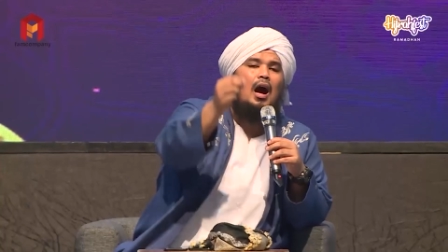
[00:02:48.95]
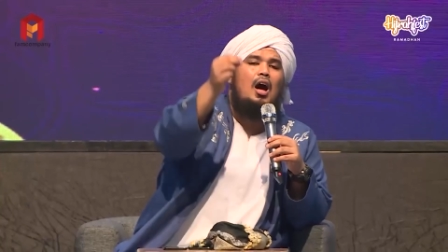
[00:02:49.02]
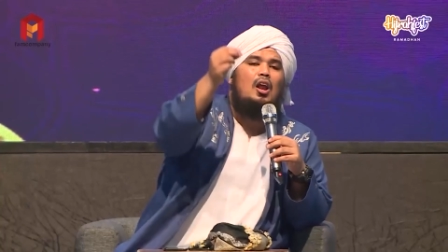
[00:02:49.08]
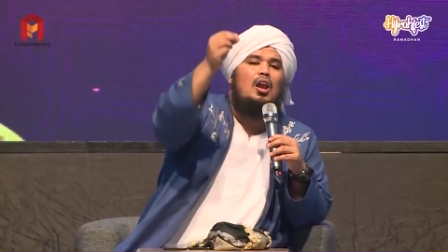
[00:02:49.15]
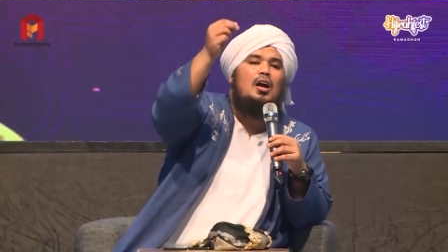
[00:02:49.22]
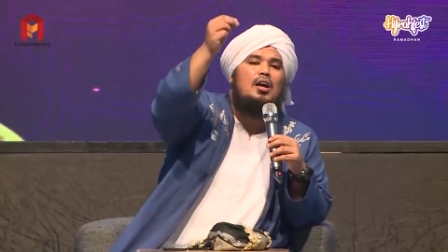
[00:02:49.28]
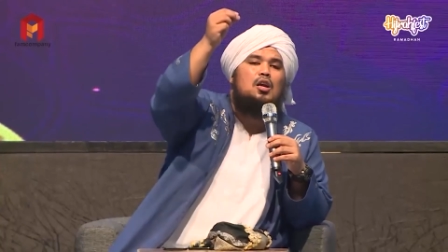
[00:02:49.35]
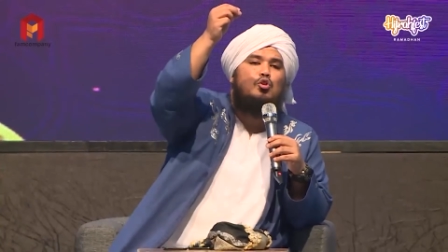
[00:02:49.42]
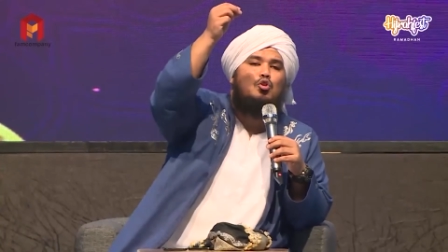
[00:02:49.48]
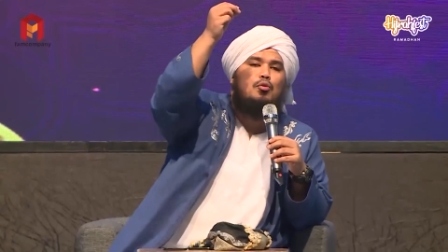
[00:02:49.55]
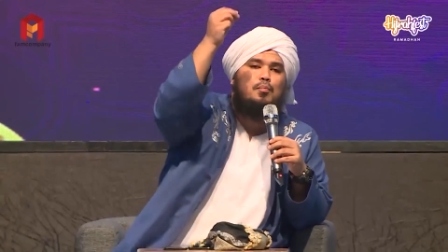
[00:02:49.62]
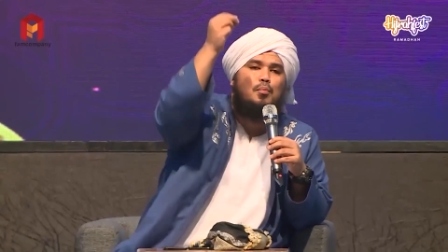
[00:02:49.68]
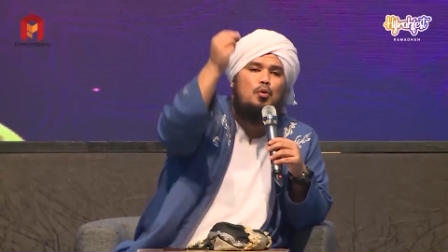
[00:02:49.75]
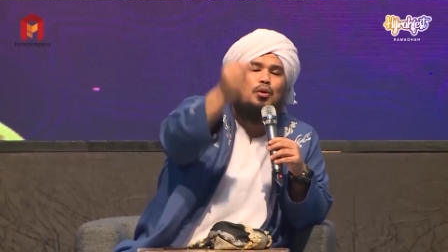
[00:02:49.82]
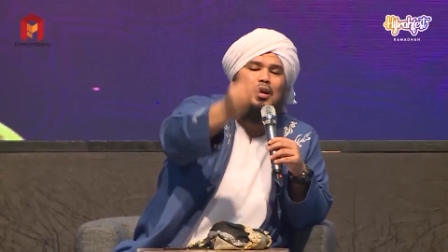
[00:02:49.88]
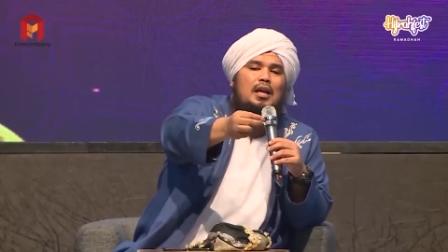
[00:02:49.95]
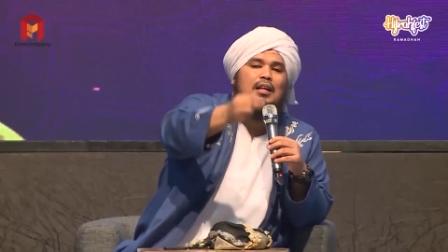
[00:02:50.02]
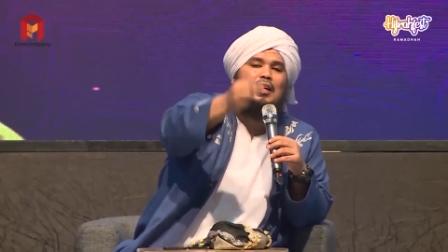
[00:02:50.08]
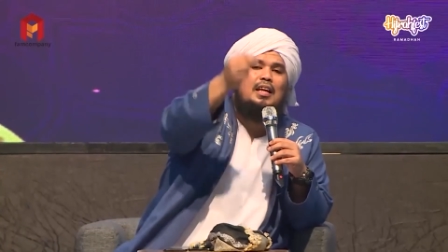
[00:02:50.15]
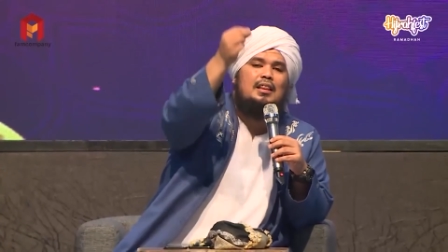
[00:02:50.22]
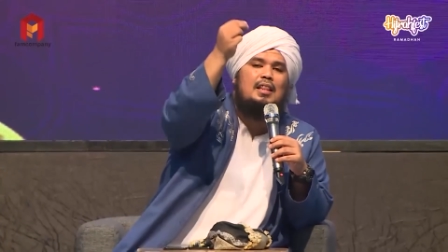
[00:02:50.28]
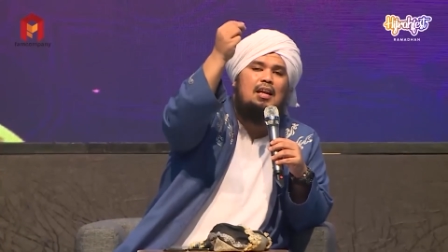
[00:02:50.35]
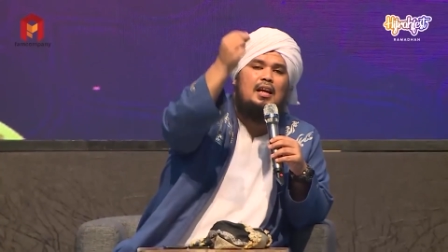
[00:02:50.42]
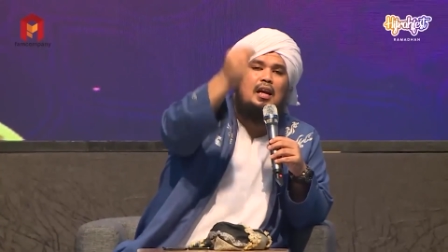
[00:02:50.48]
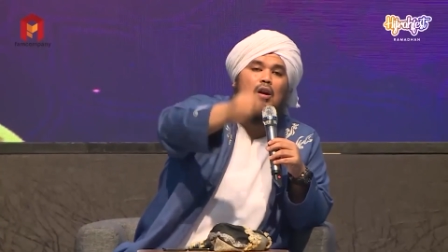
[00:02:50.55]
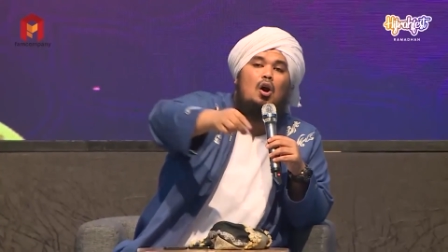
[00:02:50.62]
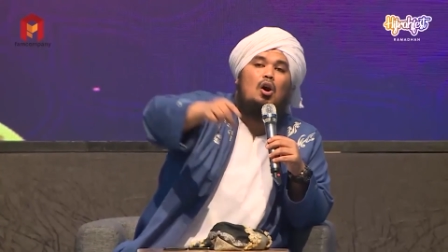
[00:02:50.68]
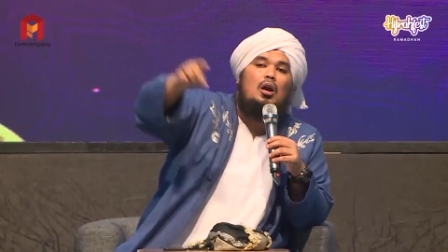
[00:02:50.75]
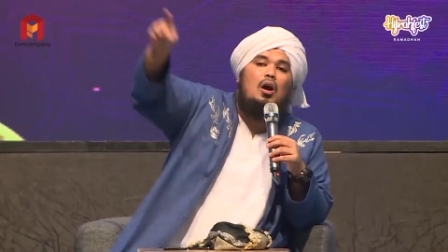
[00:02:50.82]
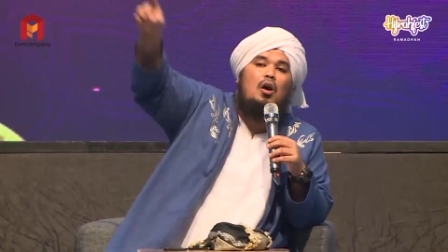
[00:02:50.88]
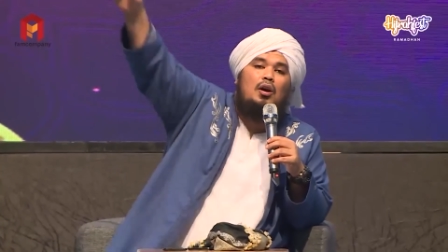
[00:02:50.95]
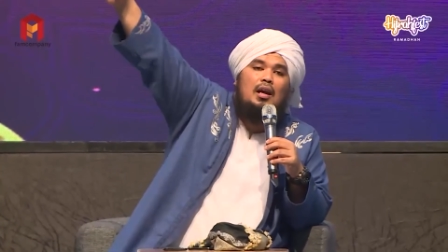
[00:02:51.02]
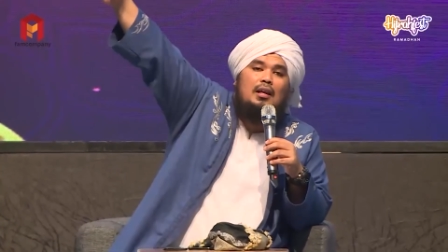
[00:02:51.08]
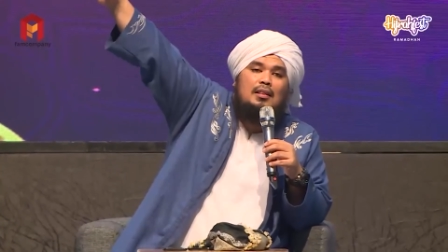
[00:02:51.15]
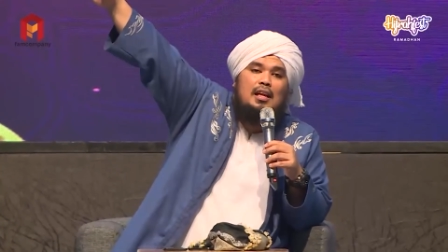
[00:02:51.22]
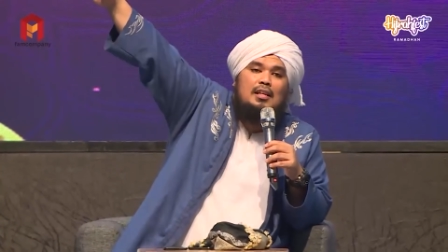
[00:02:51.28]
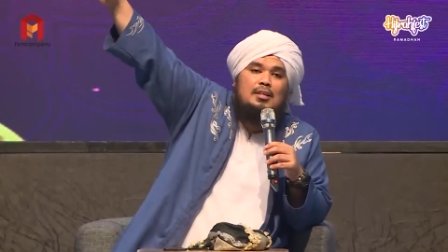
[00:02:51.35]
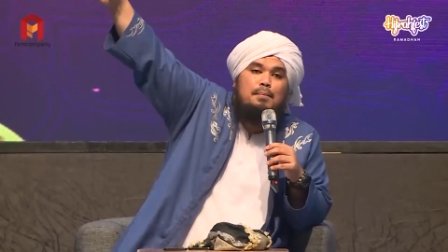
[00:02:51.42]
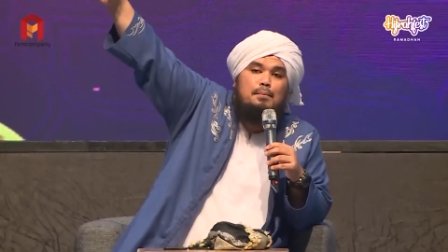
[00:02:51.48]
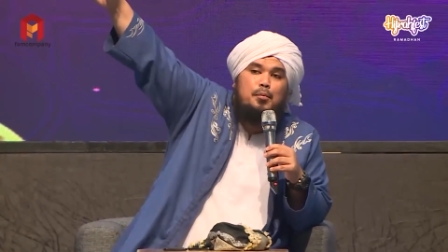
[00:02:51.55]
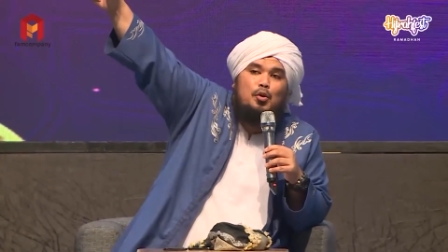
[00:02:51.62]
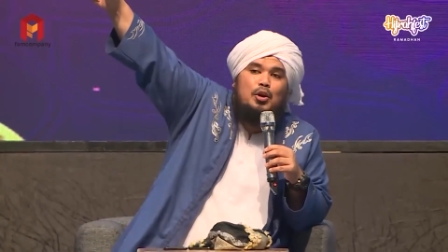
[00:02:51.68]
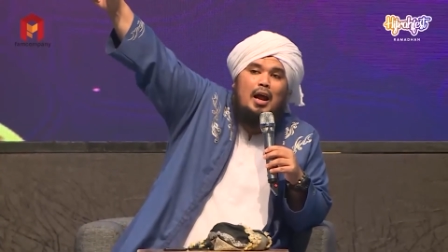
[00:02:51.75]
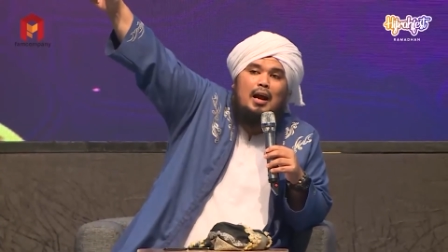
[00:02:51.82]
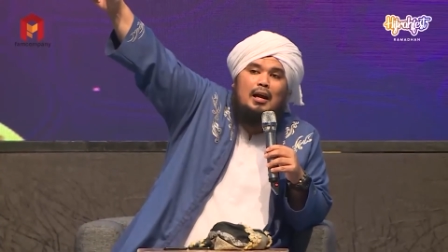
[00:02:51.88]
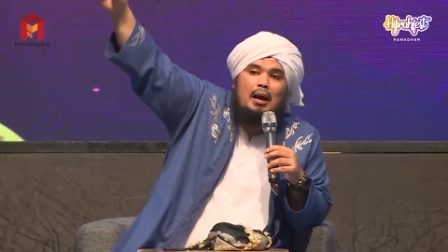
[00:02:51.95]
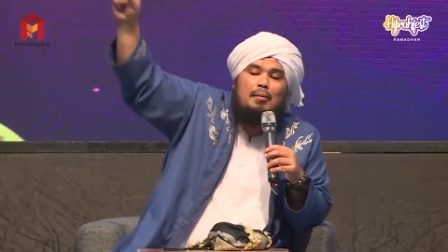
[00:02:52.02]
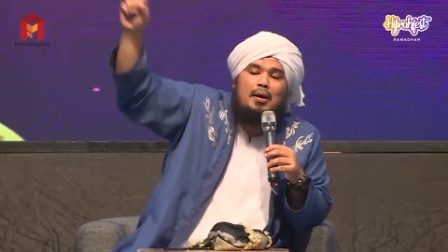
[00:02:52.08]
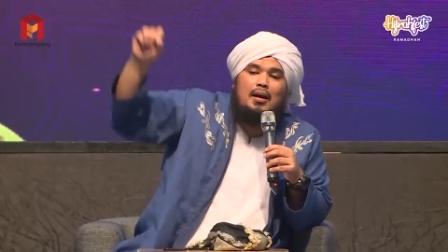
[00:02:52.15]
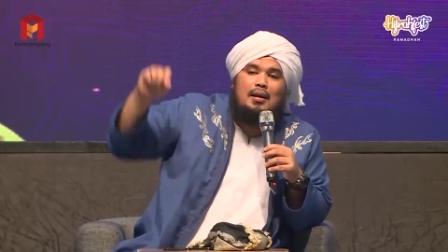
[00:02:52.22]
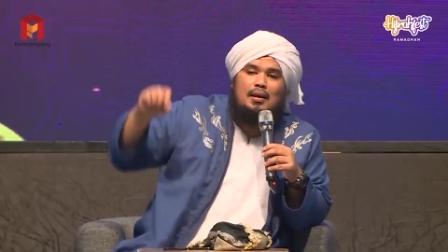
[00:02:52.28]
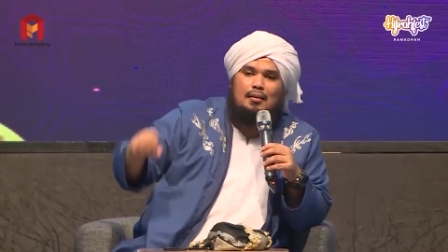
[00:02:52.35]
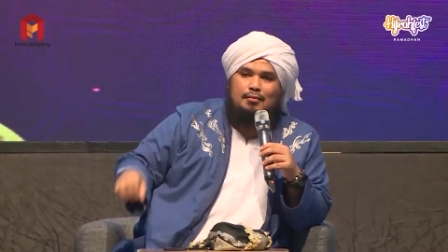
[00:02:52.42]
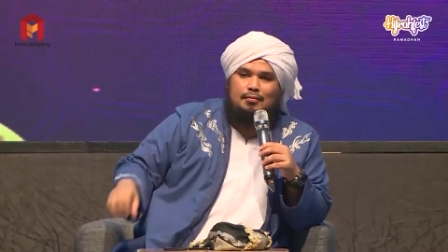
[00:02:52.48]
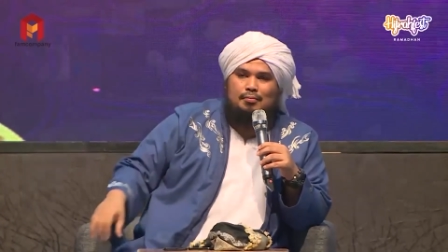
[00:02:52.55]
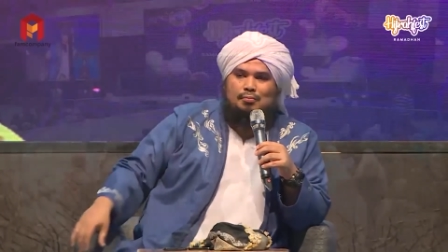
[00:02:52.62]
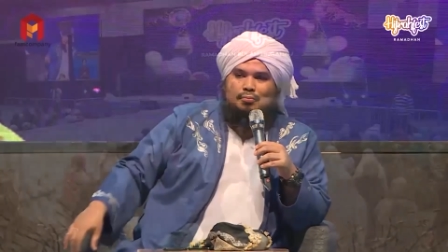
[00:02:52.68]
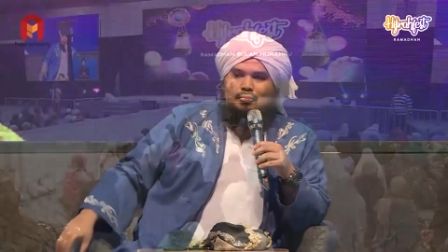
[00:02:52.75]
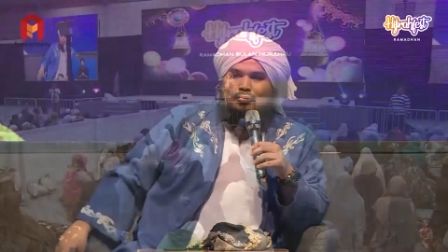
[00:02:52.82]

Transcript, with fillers: Allah akan kumpulkan kita dengan orang-orang yang telah sempurna agamanya.